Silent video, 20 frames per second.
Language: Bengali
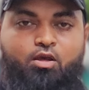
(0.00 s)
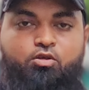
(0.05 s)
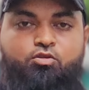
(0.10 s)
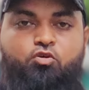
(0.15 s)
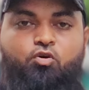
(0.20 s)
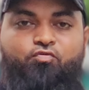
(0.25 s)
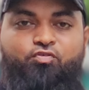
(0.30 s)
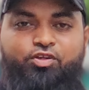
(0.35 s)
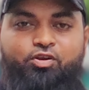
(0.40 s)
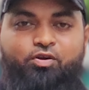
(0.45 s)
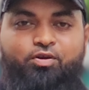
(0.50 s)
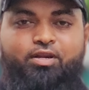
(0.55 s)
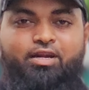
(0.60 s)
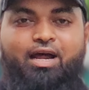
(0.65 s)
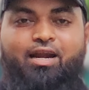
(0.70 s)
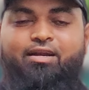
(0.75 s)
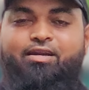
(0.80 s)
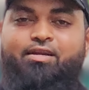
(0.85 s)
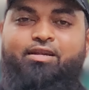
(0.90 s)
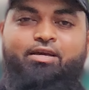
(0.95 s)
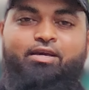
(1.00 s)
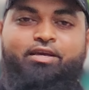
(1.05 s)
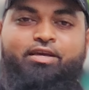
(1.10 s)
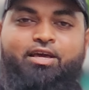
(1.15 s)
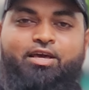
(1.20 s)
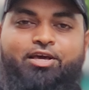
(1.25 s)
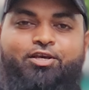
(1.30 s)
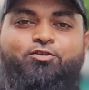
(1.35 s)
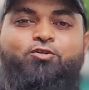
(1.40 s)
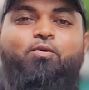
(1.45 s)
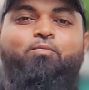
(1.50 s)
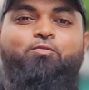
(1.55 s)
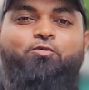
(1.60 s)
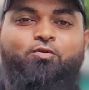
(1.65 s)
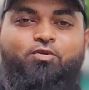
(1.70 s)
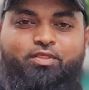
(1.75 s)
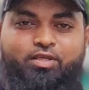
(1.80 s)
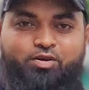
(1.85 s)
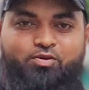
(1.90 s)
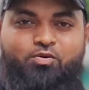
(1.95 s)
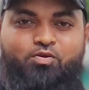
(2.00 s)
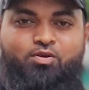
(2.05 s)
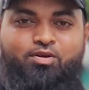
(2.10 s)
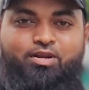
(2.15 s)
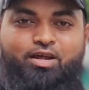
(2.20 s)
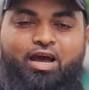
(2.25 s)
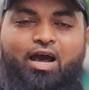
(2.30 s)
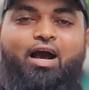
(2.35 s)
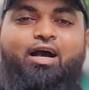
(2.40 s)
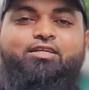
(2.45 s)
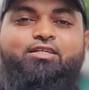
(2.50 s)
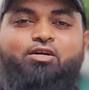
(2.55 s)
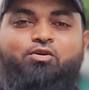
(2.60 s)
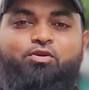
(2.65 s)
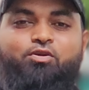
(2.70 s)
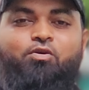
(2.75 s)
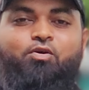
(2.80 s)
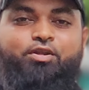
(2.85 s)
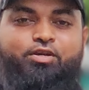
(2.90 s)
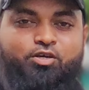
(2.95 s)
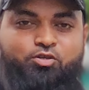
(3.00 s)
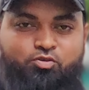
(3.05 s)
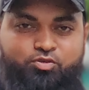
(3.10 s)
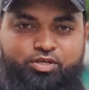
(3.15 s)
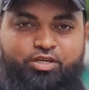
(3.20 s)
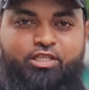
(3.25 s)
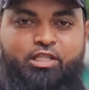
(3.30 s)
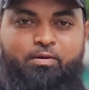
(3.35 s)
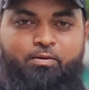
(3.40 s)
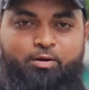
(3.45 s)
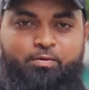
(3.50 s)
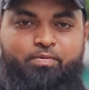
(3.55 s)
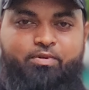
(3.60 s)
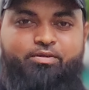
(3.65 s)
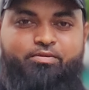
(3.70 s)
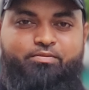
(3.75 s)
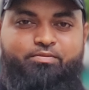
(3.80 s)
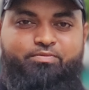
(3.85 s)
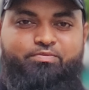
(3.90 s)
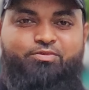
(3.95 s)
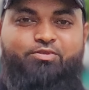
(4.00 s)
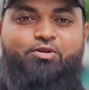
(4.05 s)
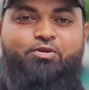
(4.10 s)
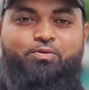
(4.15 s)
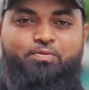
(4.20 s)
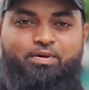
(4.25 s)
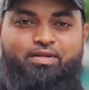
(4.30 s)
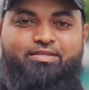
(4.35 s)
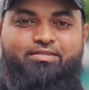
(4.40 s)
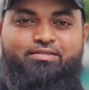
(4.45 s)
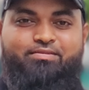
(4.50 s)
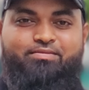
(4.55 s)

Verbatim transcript: সো ভিডিওটি না টেনে সম্পূর্ণ দেখুন আশা করি অনেক কিছু শিখতে পারবেন ধন্যবাদ